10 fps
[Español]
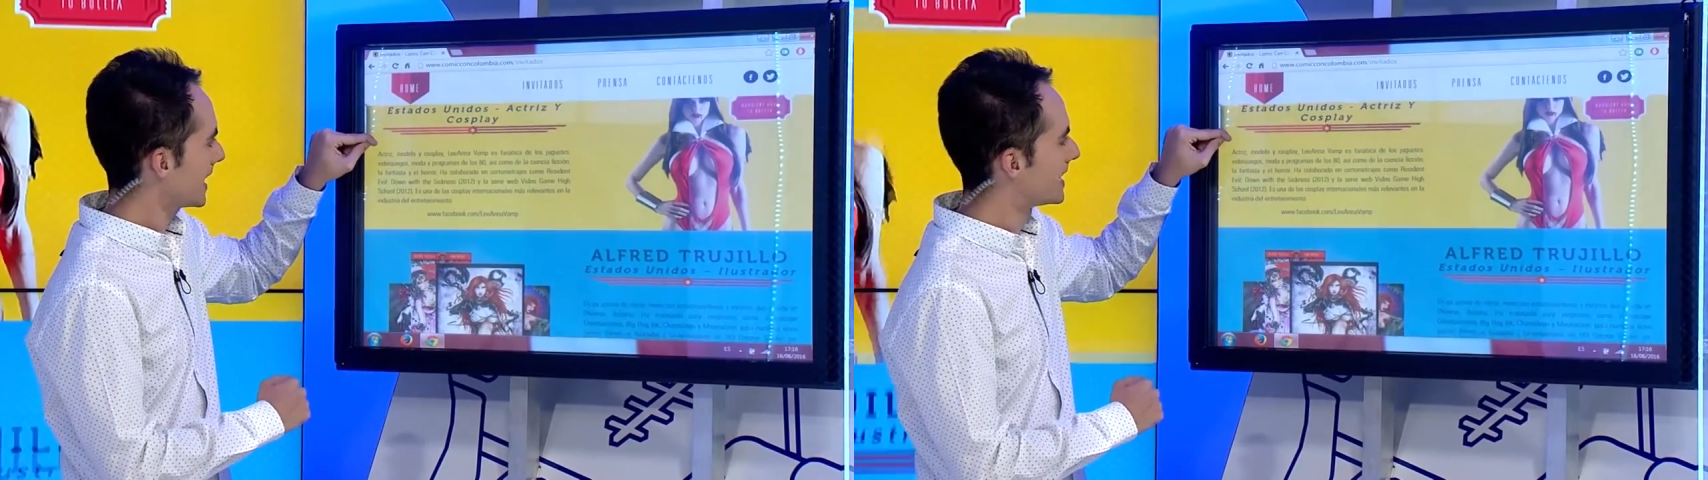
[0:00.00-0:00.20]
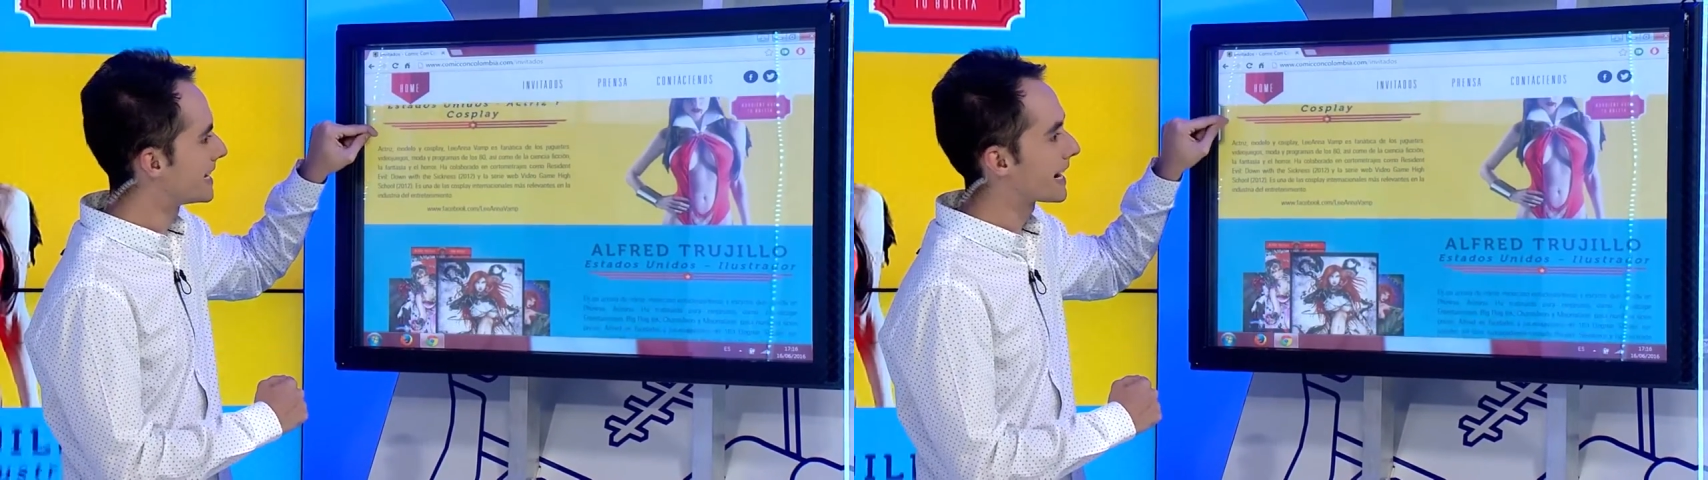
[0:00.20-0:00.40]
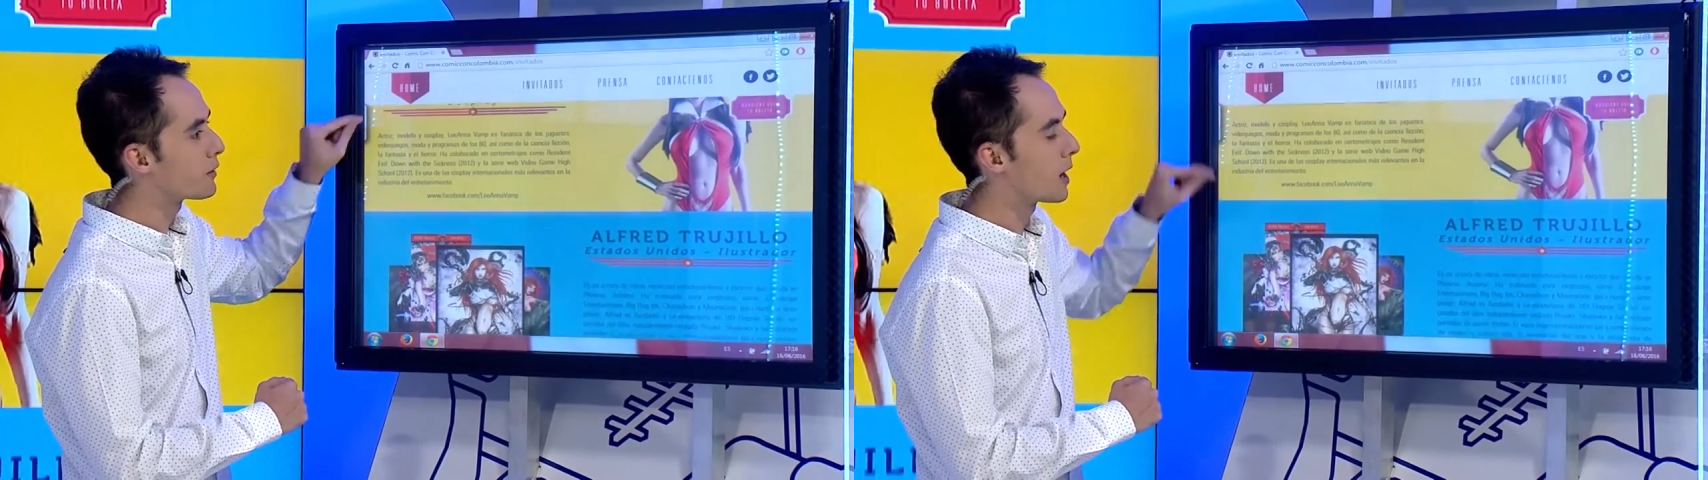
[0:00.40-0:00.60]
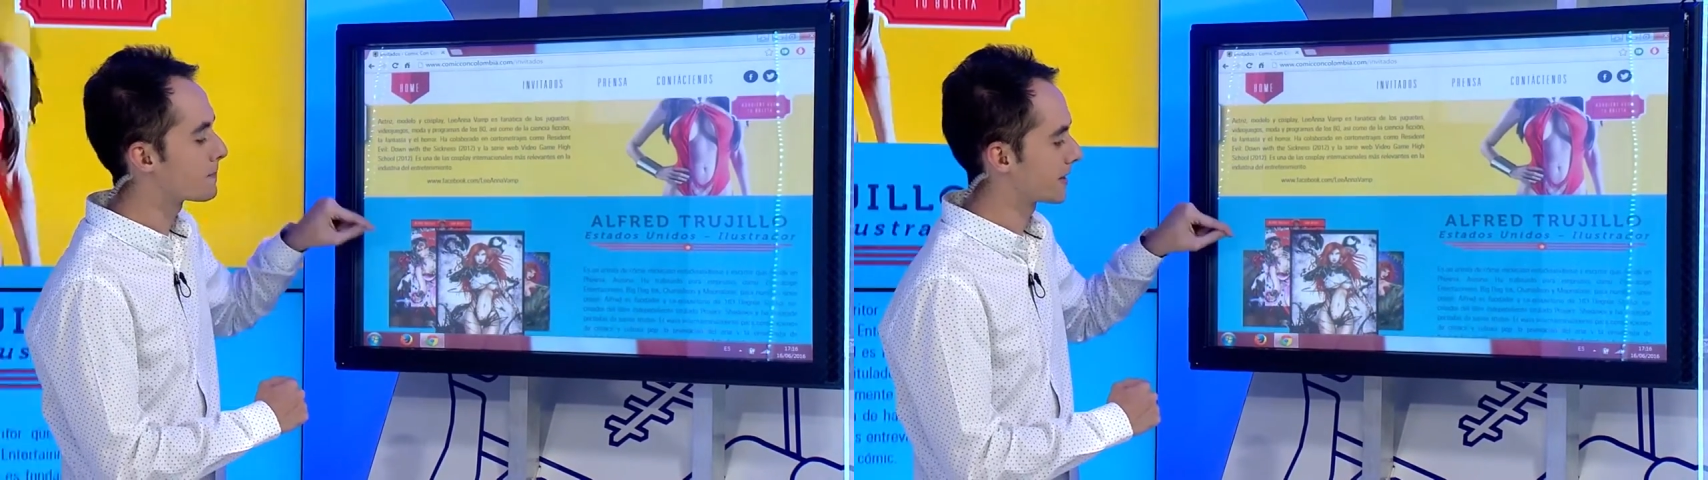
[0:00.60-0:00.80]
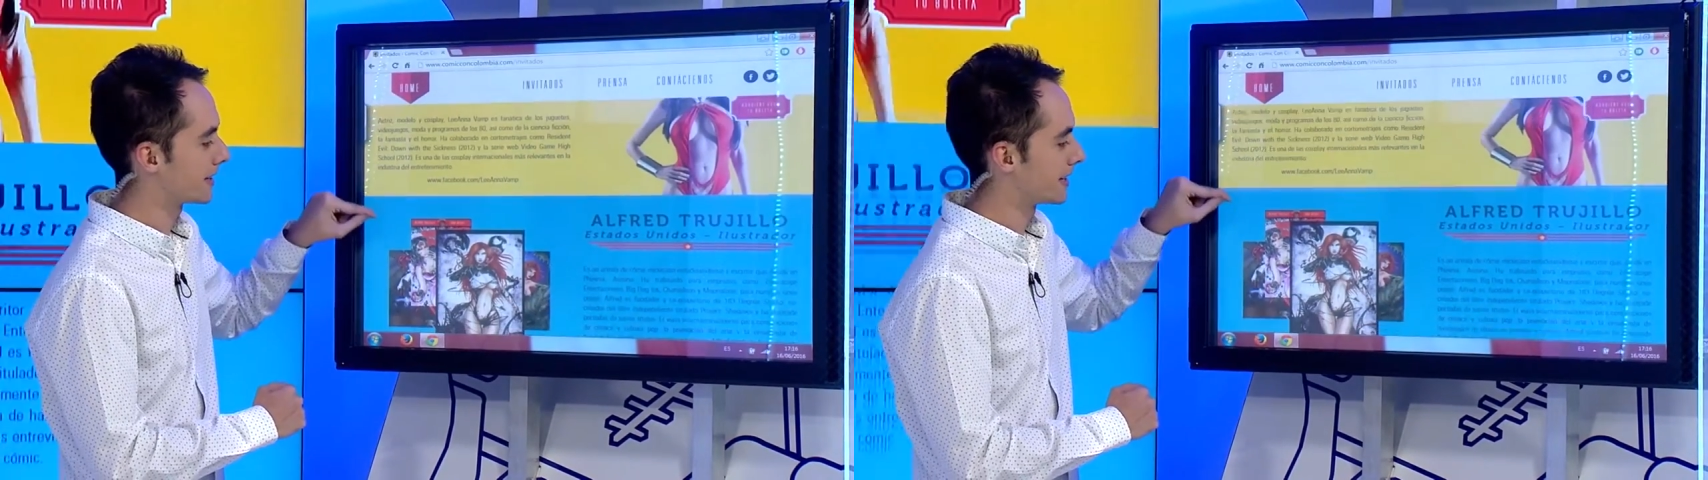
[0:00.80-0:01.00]
Diana
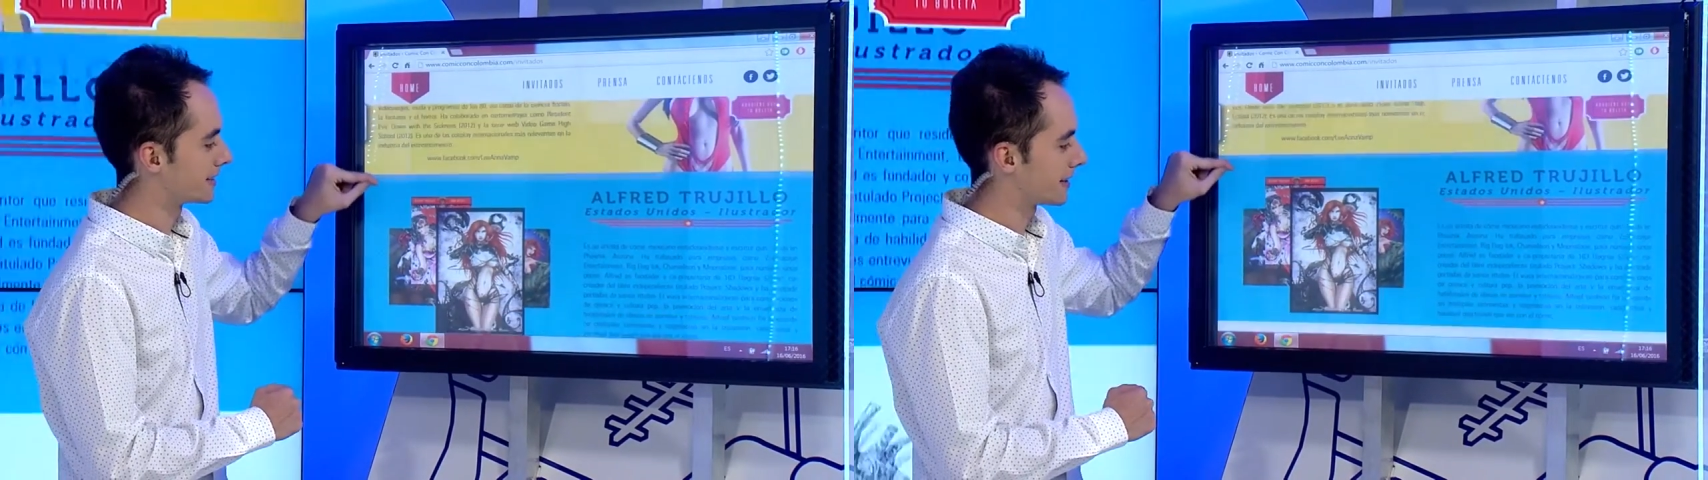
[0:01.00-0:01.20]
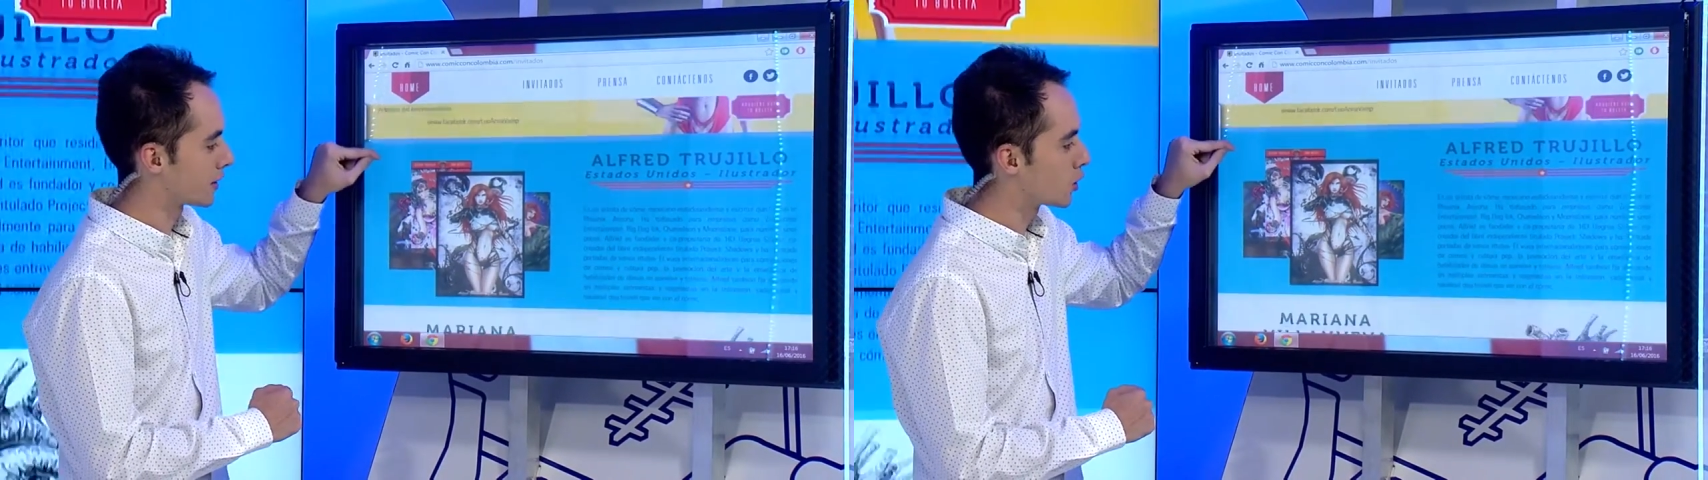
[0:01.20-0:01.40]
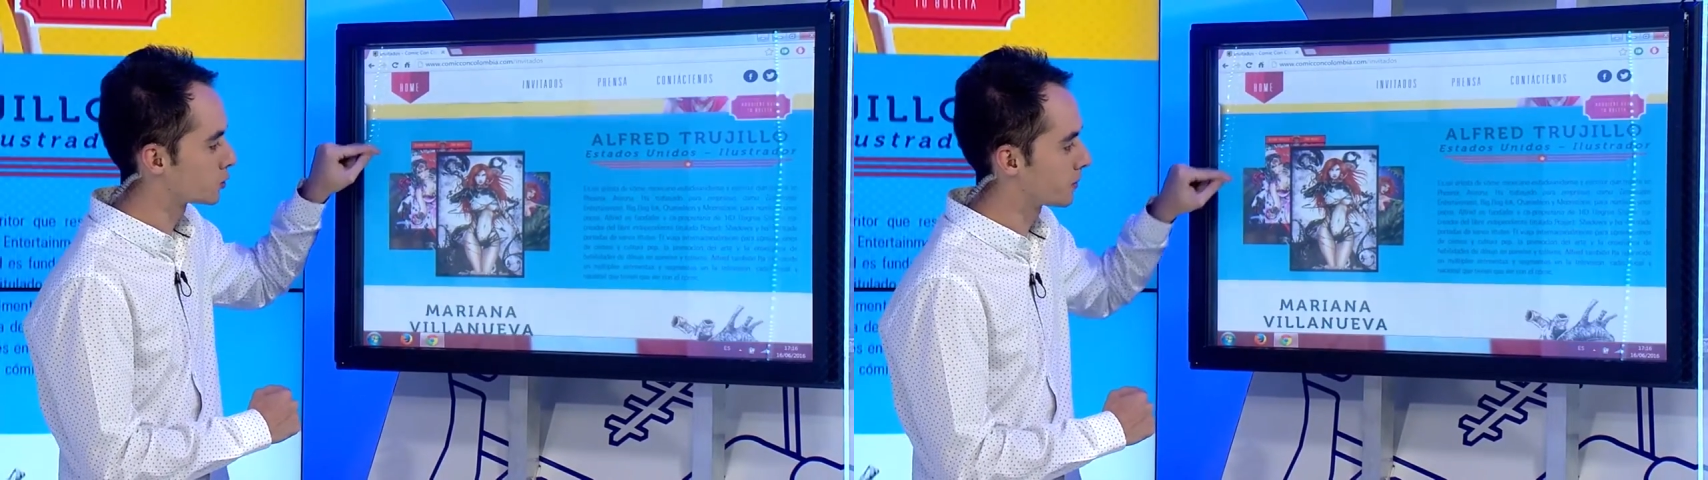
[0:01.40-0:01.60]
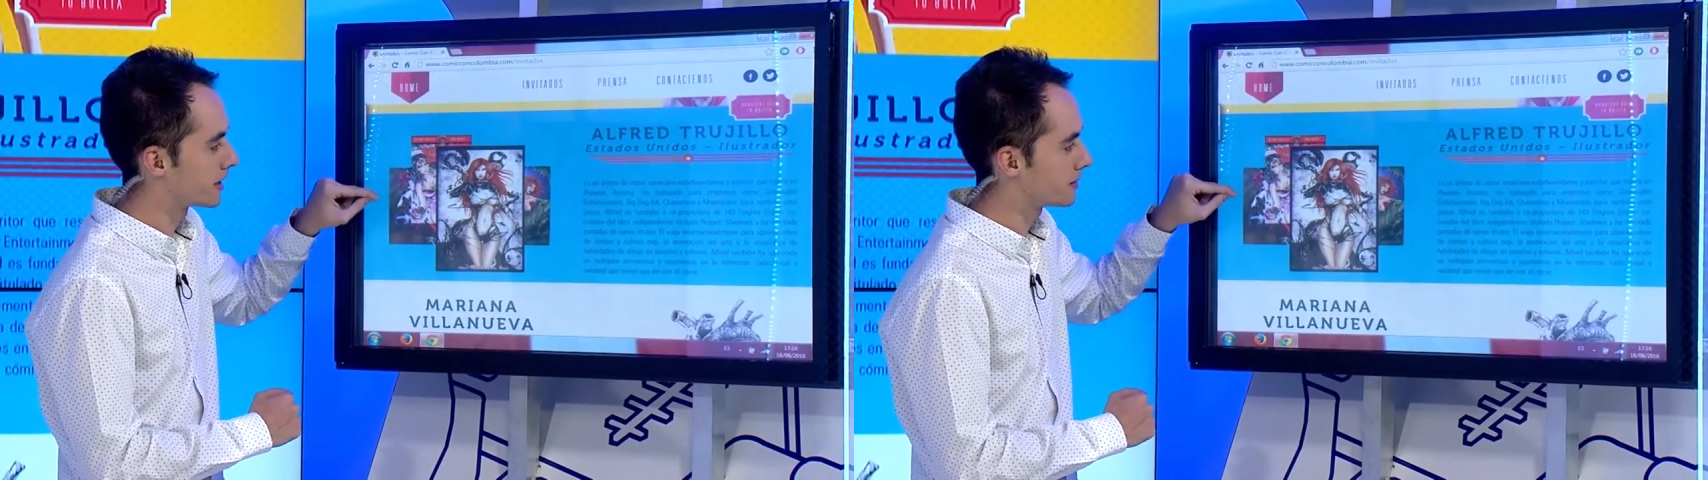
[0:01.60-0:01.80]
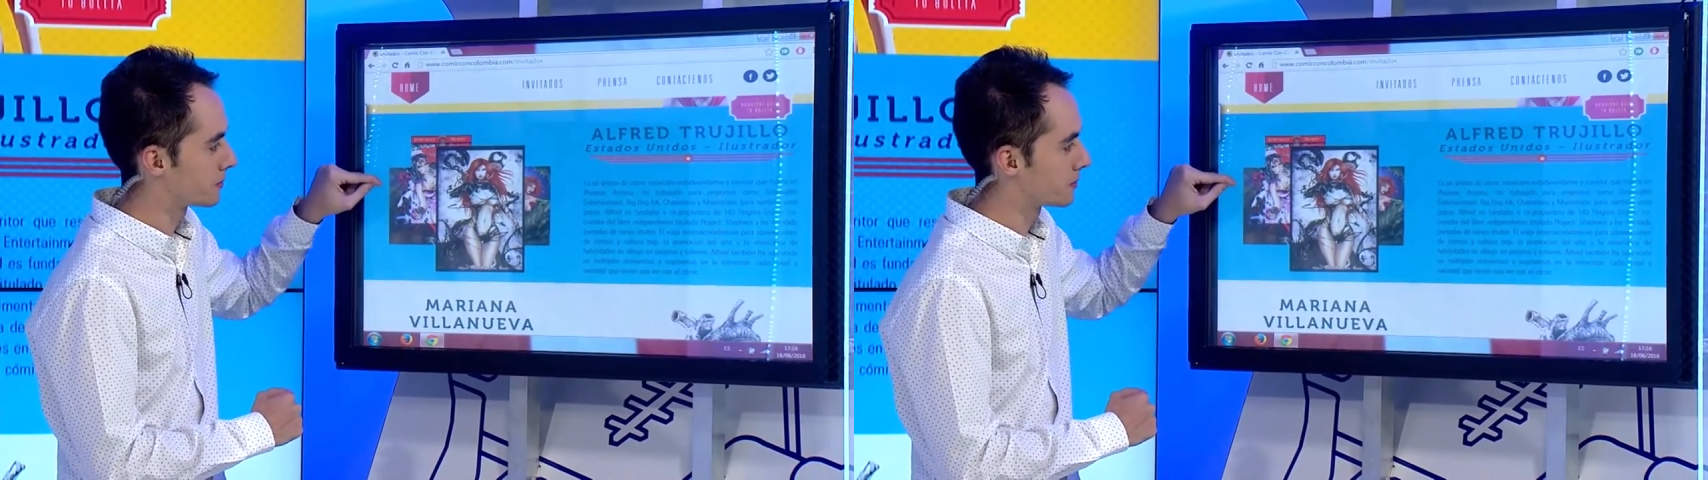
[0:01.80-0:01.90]
Wamp, que es de cosplay,